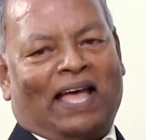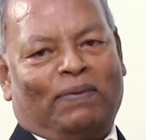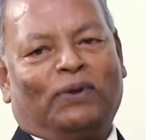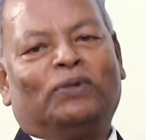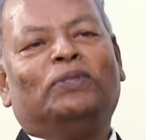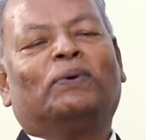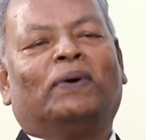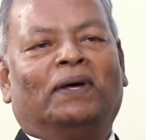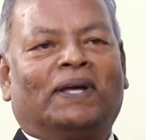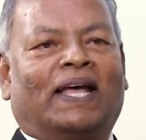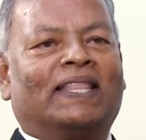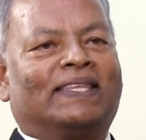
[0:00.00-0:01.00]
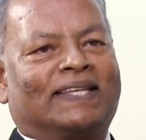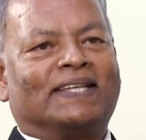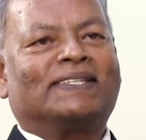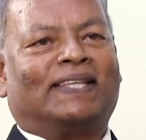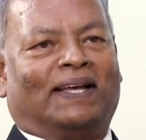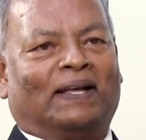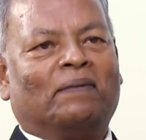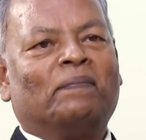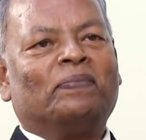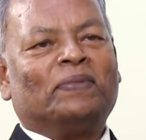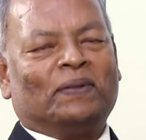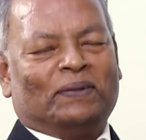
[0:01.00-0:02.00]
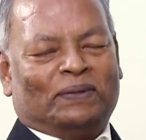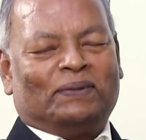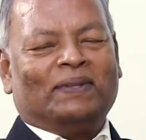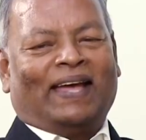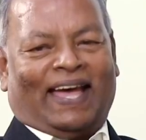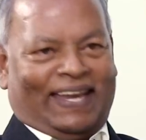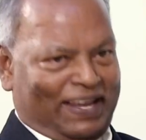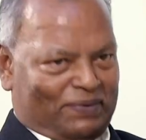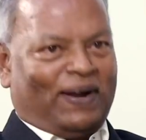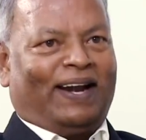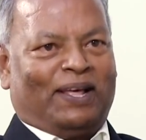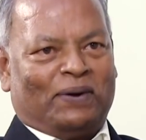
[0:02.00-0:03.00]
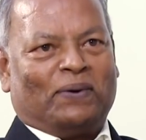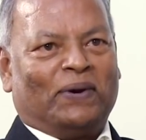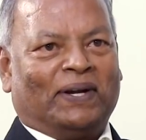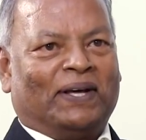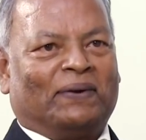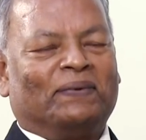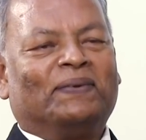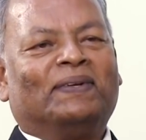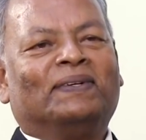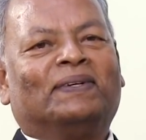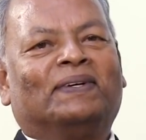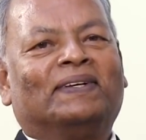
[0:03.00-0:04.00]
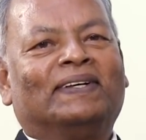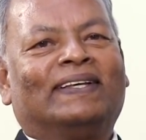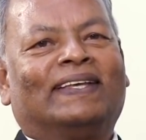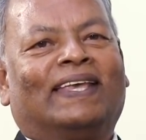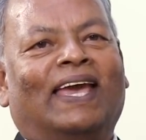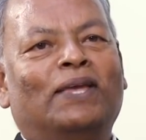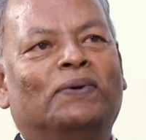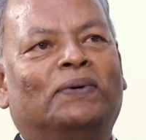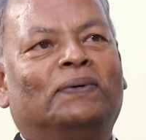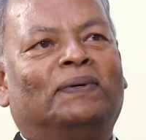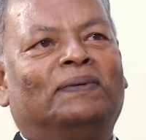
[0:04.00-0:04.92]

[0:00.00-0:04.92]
అభివృద్ధి కూడా కాస్త అని వాళ్ళు అనుకుంటున్నారు కేయు